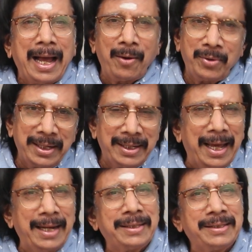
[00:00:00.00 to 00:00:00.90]
அவருடைய
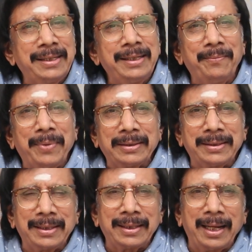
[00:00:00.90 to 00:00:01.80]
டேரக்ஷன்லேயும்
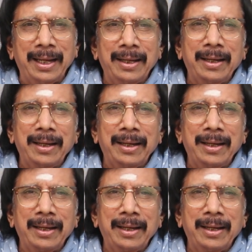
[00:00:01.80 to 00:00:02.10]
பார்த்தீங்கன்னா